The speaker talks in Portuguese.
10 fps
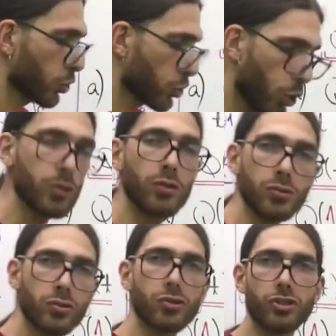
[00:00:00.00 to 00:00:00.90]

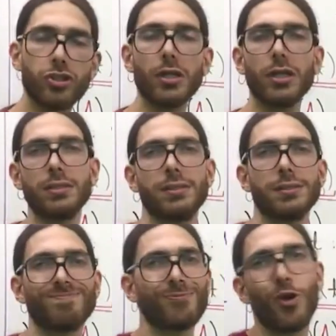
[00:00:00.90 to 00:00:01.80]
todos os dias
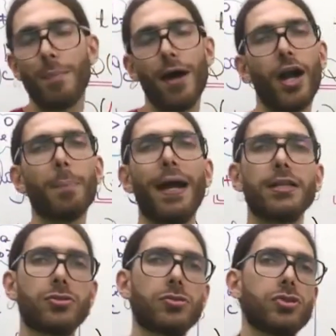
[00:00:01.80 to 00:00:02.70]
com a maior
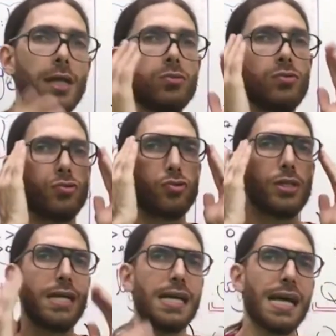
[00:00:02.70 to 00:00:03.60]
parte dos alunos.
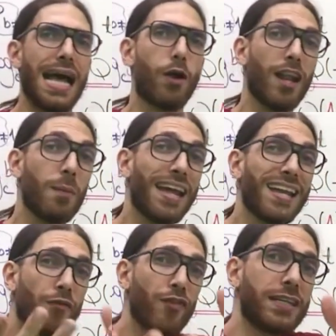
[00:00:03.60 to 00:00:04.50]
Agora a
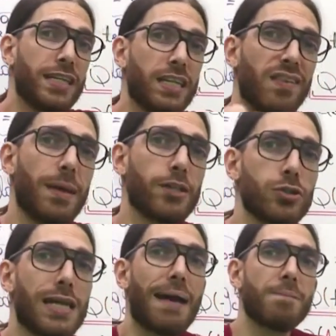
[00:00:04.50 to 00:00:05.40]
Maria Fernanda vai me
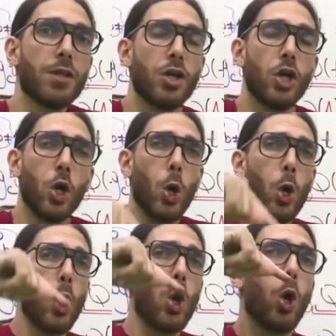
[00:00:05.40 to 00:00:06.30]
ajudar.
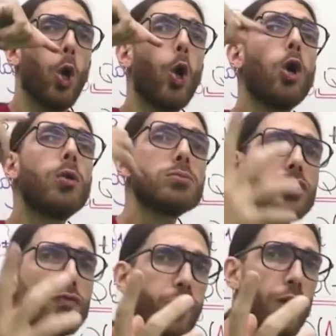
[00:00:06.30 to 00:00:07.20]

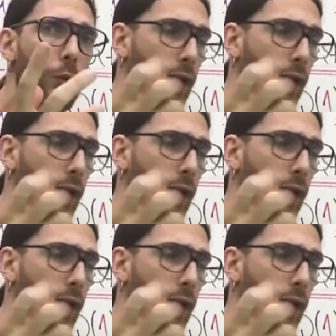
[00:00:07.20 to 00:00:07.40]
Onde foi o